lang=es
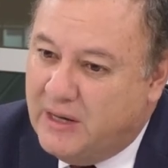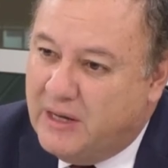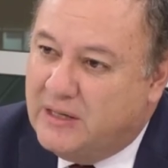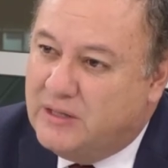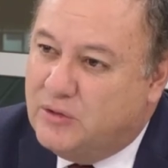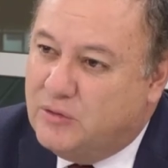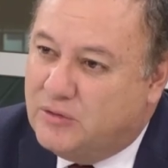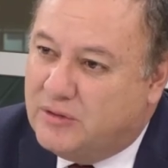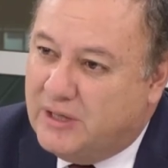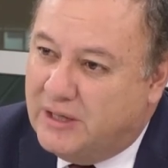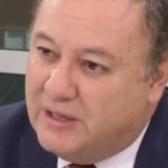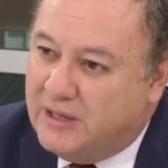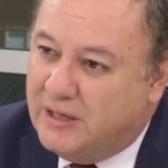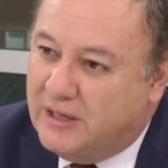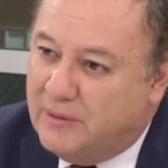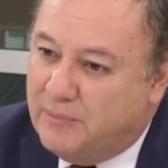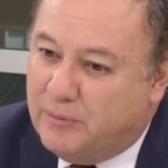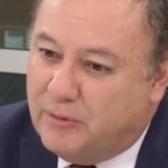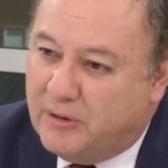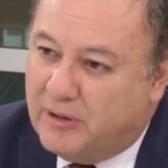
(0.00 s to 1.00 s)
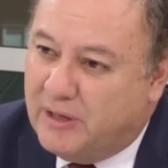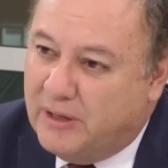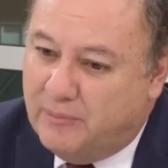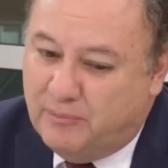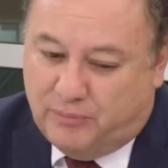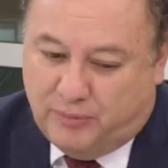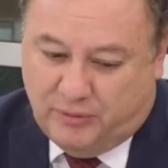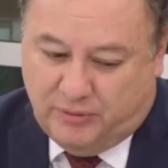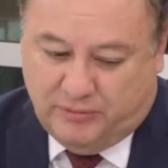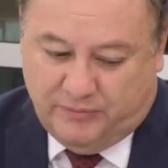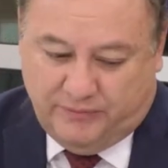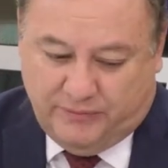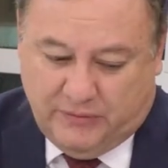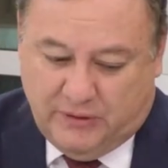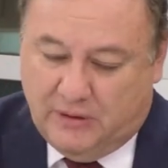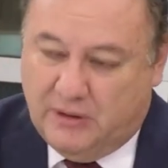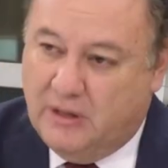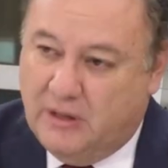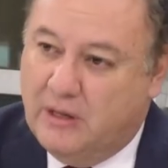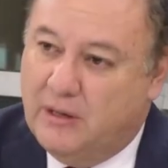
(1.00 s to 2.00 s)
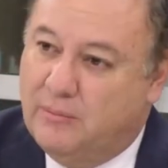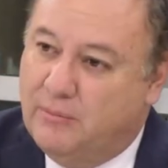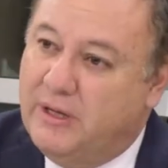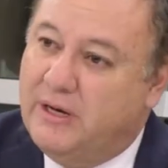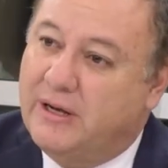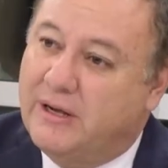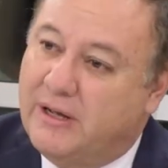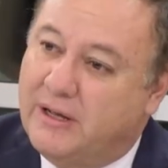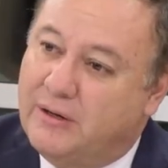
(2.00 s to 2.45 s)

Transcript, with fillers: Si usted tiene, por ejemplo... Yo también. Mire,